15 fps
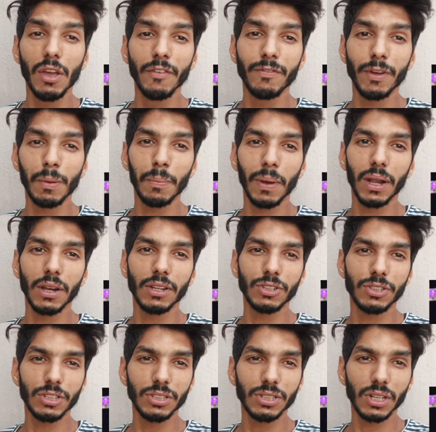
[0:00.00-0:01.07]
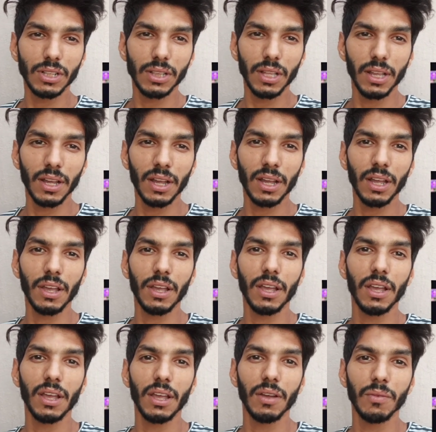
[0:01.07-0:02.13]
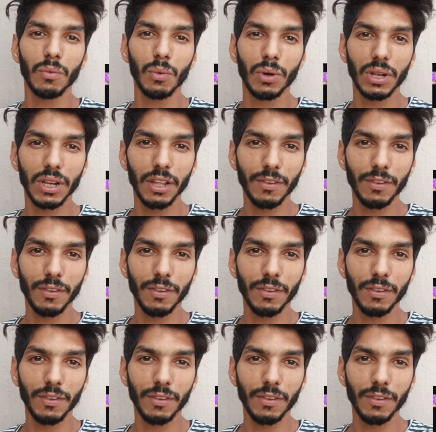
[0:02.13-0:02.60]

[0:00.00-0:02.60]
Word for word: फिन बैलर जीत सकते हैं वो क्लियर